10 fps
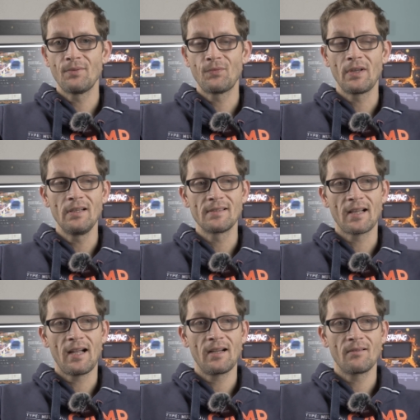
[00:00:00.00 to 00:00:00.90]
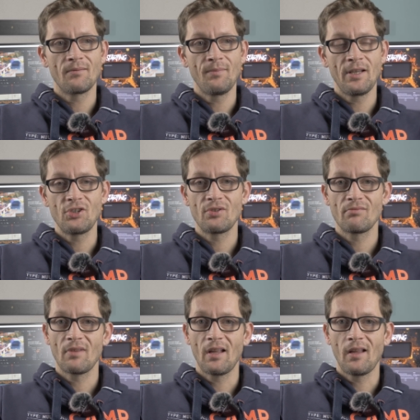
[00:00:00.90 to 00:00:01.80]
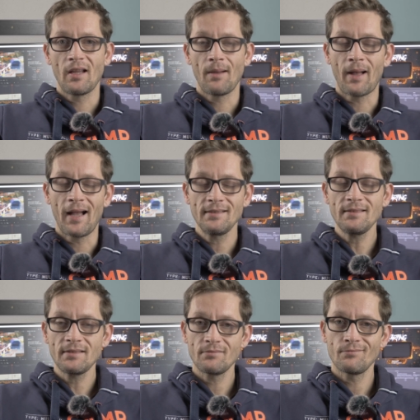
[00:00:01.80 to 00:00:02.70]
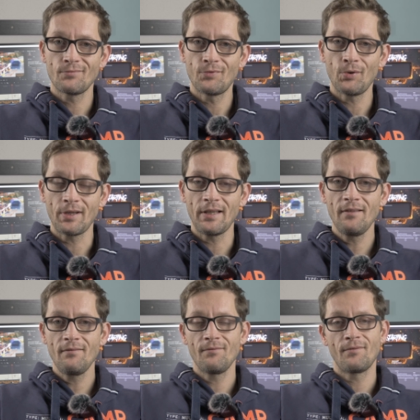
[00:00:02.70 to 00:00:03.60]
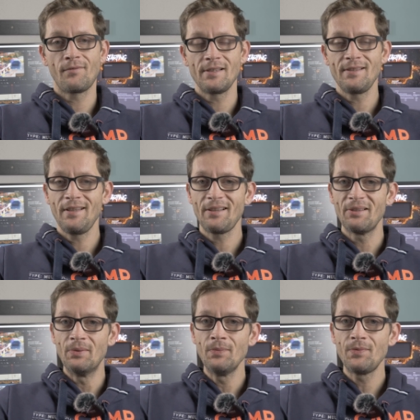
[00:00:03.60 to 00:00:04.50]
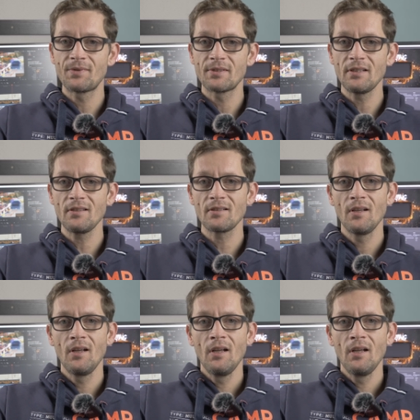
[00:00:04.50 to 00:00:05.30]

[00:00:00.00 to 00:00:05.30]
Viele sagen, Mensch, ich habe Angst vor ihnen, weil sie nicht geimpft sind.